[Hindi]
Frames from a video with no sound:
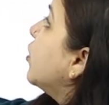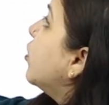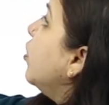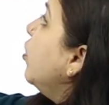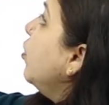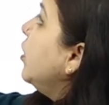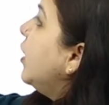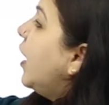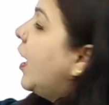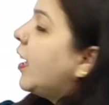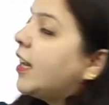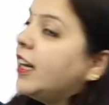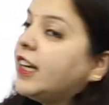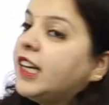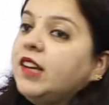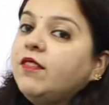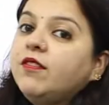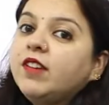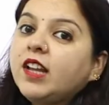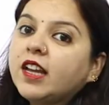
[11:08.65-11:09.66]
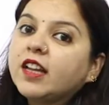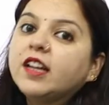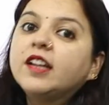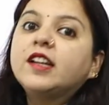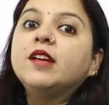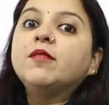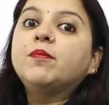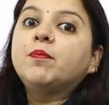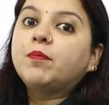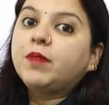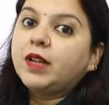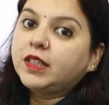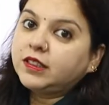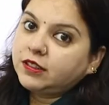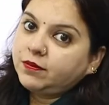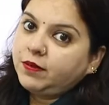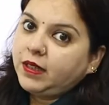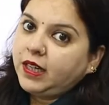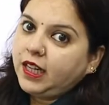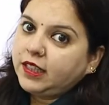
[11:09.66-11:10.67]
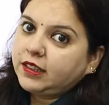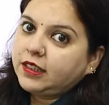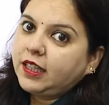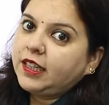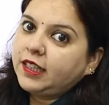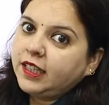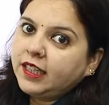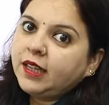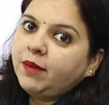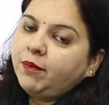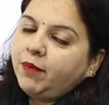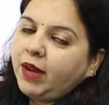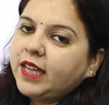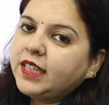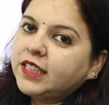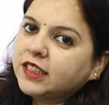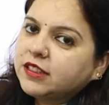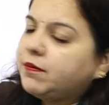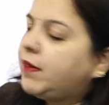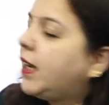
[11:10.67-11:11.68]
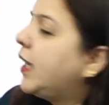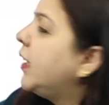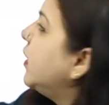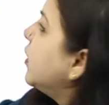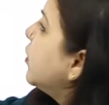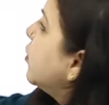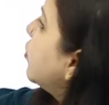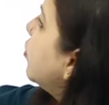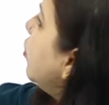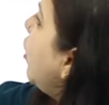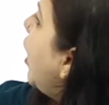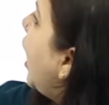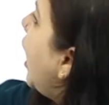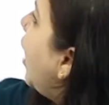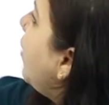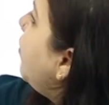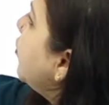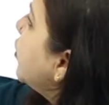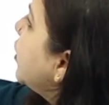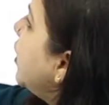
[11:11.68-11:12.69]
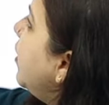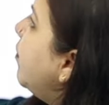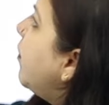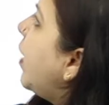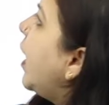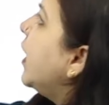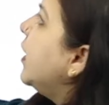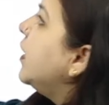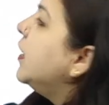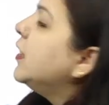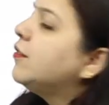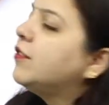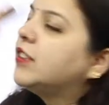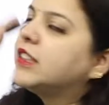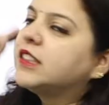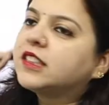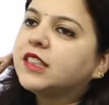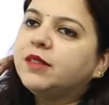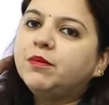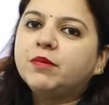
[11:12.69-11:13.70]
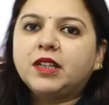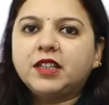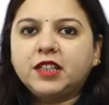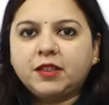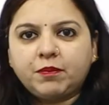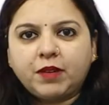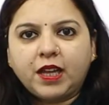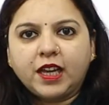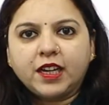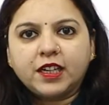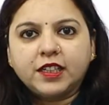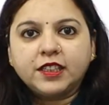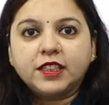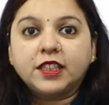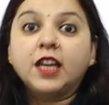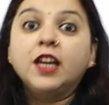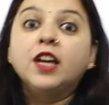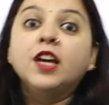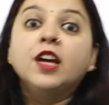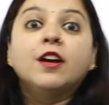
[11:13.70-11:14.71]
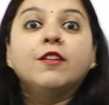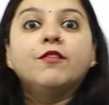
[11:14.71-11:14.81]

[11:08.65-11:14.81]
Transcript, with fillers: तो नेगेटिव नेगेटिव प्लस बनाता है ठीक है माइनस माइनस तो आप उसे माइनस वन से मल्टीप्लाई कर दीजिए